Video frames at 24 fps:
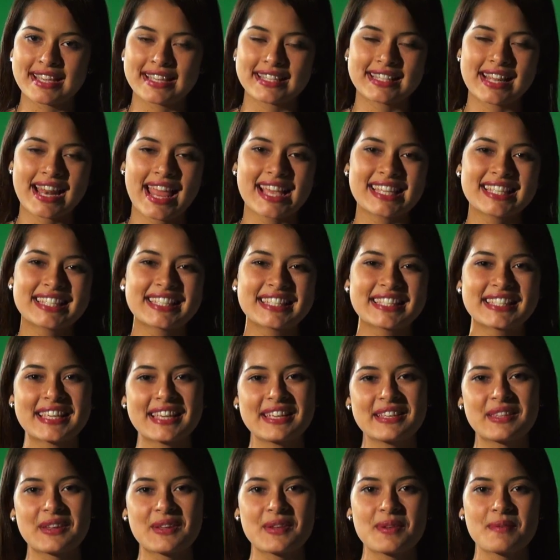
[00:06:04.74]
slash
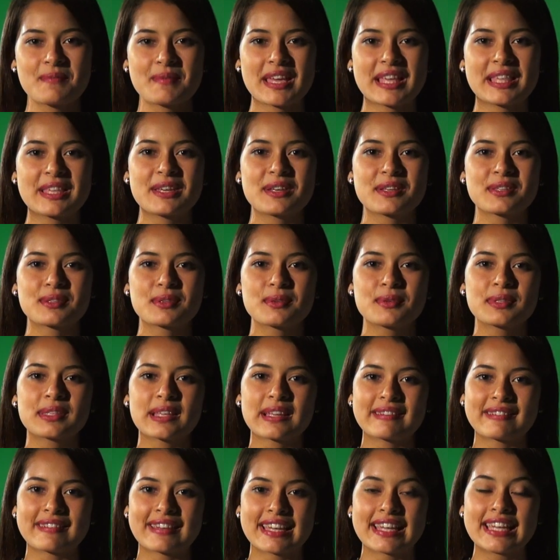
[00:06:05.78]
Centro de Medios
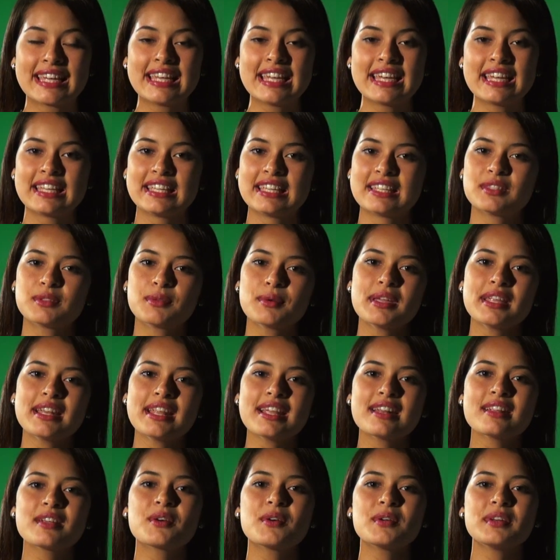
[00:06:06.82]
UTV y en
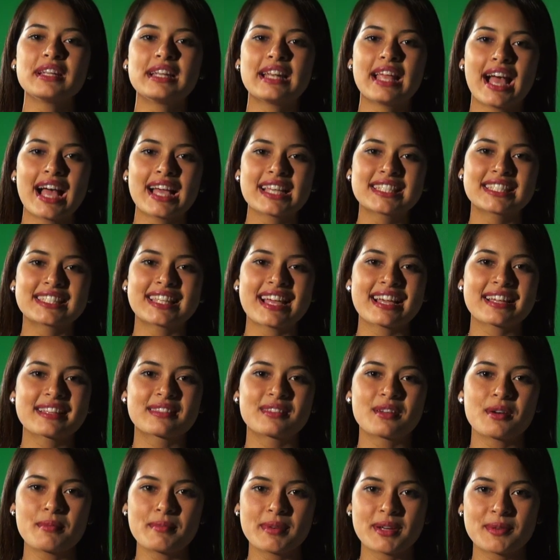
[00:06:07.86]
Twitter con el hashtag
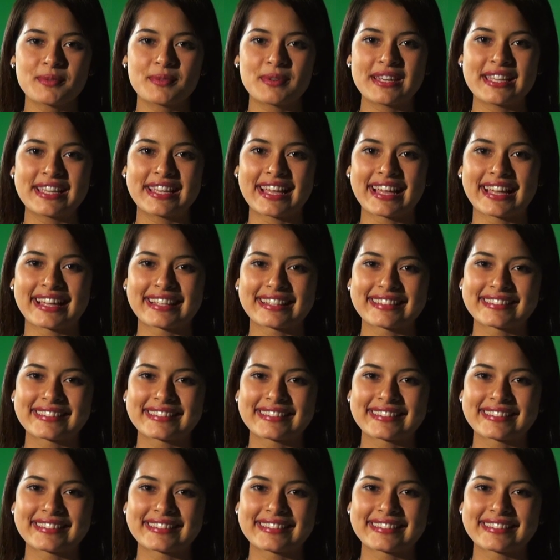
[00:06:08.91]
Toma Única.